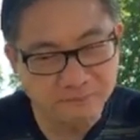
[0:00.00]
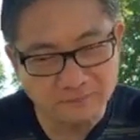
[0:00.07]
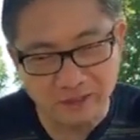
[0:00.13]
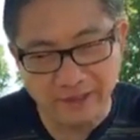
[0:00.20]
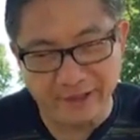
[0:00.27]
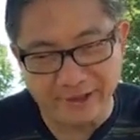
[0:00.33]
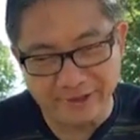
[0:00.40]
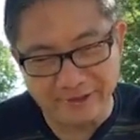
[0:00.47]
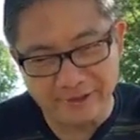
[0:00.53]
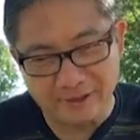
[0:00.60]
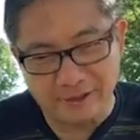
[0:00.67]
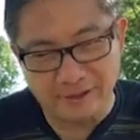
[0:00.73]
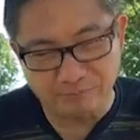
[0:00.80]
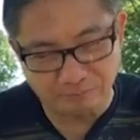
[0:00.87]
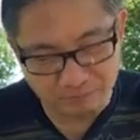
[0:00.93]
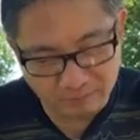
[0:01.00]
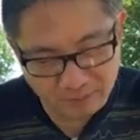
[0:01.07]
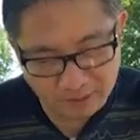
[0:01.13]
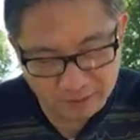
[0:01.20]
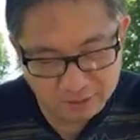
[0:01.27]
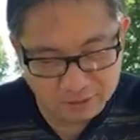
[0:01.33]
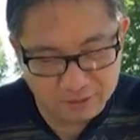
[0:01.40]
cái này
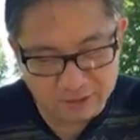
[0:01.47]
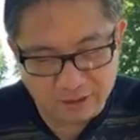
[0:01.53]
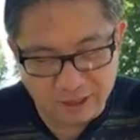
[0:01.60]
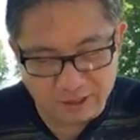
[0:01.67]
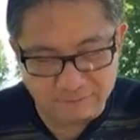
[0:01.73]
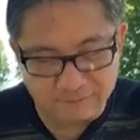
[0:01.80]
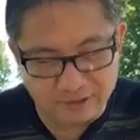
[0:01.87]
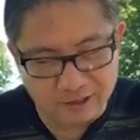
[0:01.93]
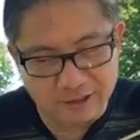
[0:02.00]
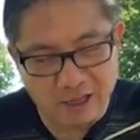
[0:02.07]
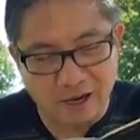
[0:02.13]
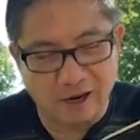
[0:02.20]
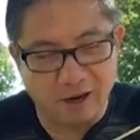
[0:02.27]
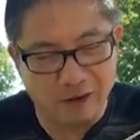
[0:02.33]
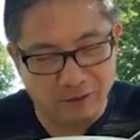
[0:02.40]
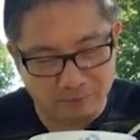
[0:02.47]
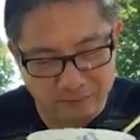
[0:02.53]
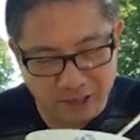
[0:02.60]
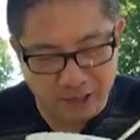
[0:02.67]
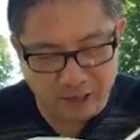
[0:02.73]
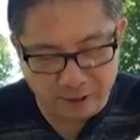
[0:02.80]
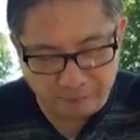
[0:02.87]
người thật việc thật, hồn
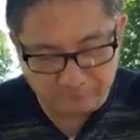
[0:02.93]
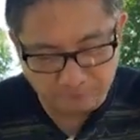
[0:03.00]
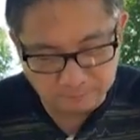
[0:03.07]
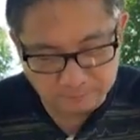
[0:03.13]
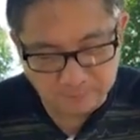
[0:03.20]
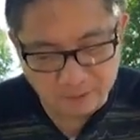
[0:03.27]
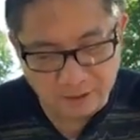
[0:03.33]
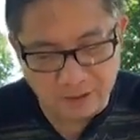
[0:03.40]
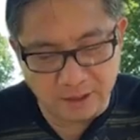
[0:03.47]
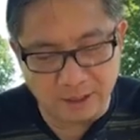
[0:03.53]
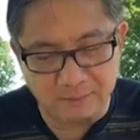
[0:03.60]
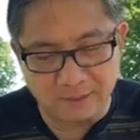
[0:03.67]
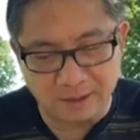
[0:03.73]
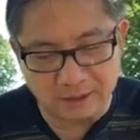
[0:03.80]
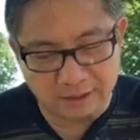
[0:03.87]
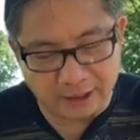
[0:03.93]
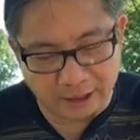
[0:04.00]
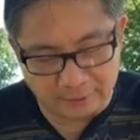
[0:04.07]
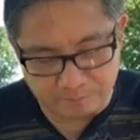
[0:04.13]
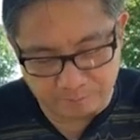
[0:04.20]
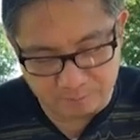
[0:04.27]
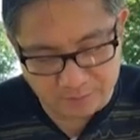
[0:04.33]
nhiên, vừa ăn bánh
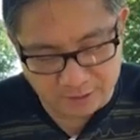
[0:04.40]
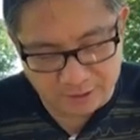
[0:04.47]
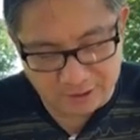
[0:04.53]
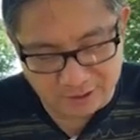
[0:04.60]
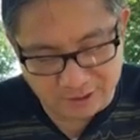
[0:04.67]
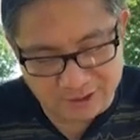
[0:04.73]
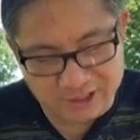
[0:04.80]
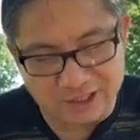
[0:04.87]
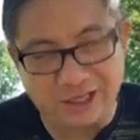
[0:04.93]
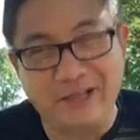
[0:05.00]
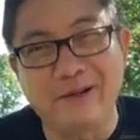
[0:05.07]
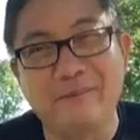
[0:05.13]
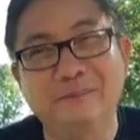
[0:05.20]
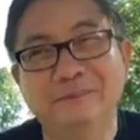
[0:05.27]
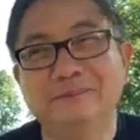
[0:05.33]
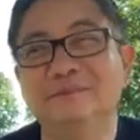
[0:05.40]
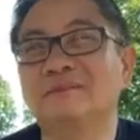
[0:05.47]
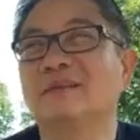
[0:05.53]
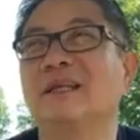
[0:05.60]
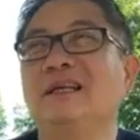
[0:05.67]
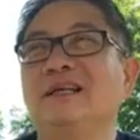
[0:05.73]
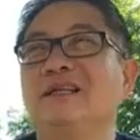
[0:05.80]
canh vừa nói chuyện.
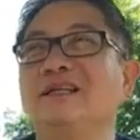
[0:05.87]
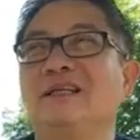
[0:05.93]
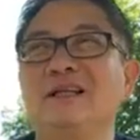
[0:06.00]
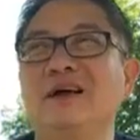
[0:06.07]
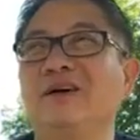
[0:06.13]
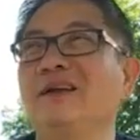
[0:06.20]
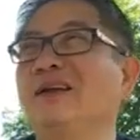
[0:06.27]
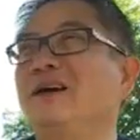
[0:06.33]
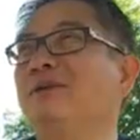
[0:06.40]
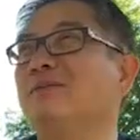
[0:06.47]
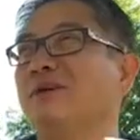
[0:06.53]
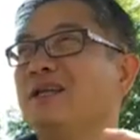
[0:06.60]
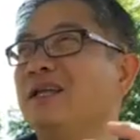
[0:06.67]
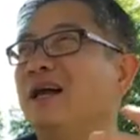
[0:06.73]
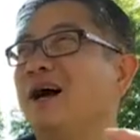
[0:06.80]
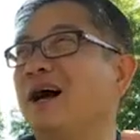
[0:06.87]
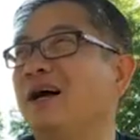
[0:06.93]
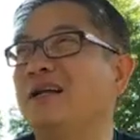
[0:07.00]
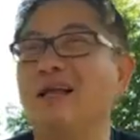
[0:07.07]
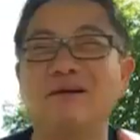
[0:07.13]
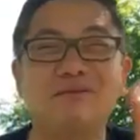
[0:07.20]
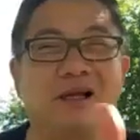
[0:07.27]
Thì xin lỗi không bao giờ, cái
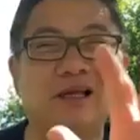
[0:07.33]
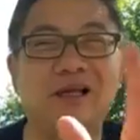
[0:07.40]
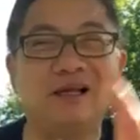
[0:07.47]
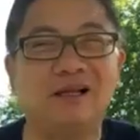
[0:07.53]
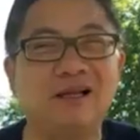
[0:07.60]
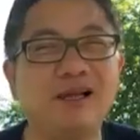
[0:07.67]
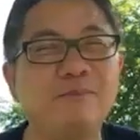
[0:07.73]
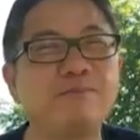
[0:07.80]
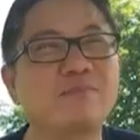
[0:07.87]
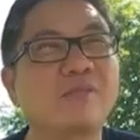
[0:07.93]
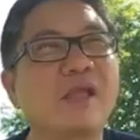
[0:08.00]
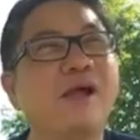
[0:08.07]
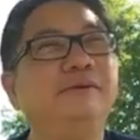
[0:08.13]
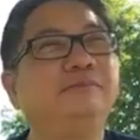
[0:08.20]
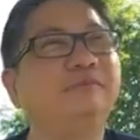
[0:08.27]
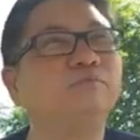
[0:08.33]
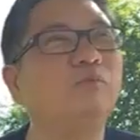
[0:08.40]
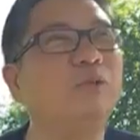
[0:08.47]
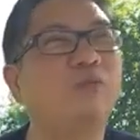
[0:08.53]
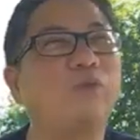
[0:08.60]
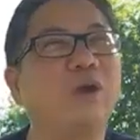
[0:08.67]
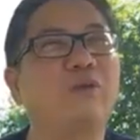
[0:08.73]
này không phải cái clip
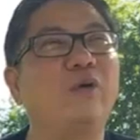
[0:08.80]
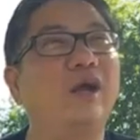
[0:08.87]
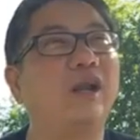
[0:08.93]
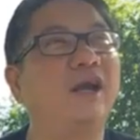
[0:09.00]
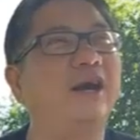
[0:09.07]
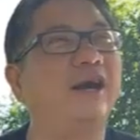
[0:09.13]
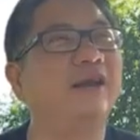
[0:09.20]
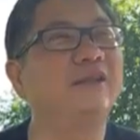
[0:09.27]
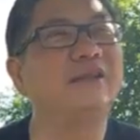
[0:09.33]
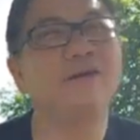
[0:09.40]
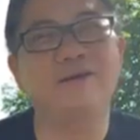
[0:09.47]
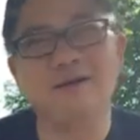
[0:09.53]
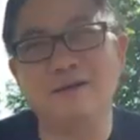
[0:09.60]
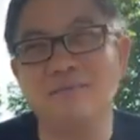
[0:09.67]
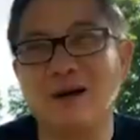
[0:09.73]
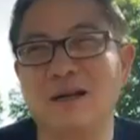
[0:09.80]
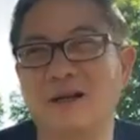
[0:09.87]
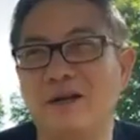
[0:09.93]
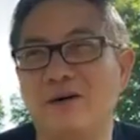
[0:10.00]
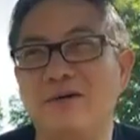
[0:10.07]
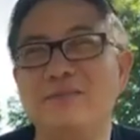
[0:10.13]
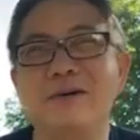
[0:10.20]
mình quay ngoài lời thì đừng bắt
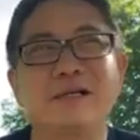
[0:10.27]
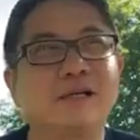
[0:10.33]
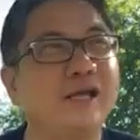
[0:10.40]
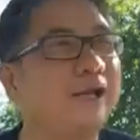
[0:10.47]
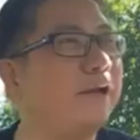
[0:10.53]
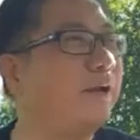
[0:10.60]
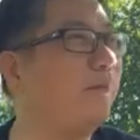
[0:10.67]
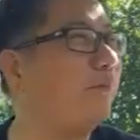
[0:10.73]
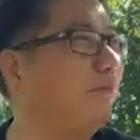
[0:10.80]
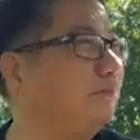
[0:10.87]
lỗi mình nghe.